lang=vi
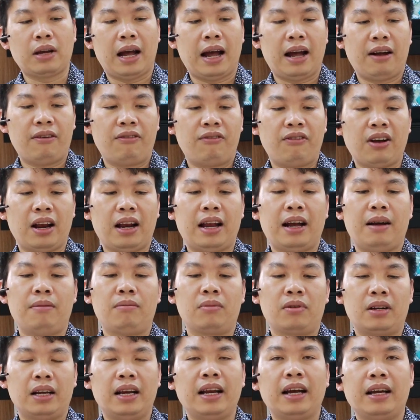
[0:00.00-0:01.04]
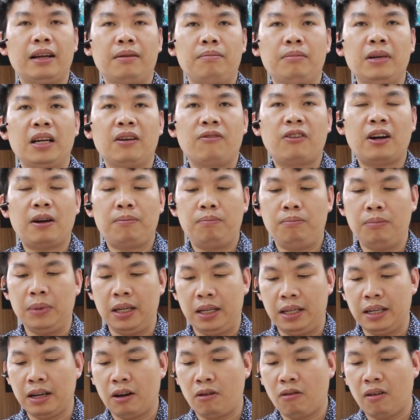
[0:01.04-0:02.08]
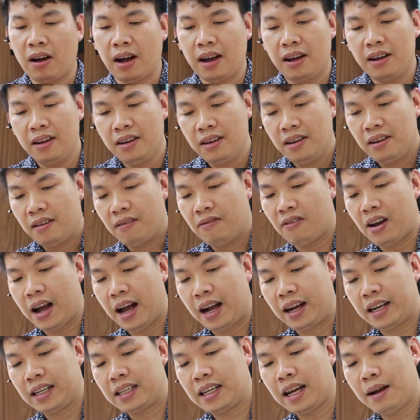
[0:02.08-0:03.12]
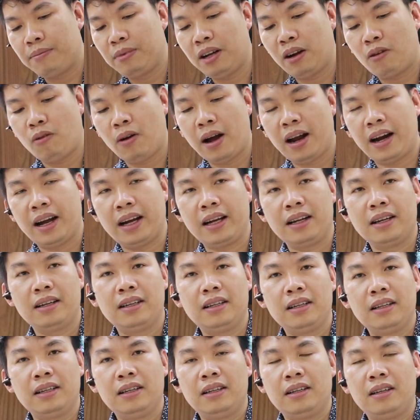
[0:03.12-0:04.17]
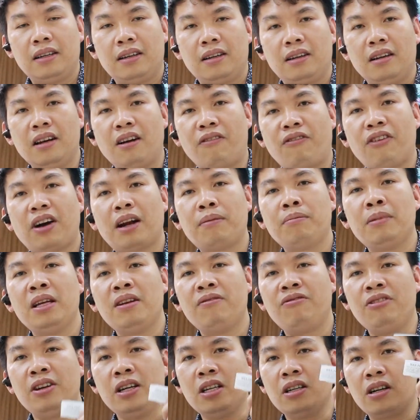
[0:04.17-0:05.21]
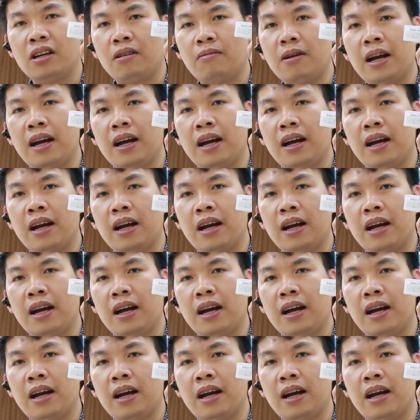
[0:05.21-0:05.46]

ta phải làm cái này, biện pháp bịt nha khoa. Và cái sáp nha khoa này được phát miễn phí cho các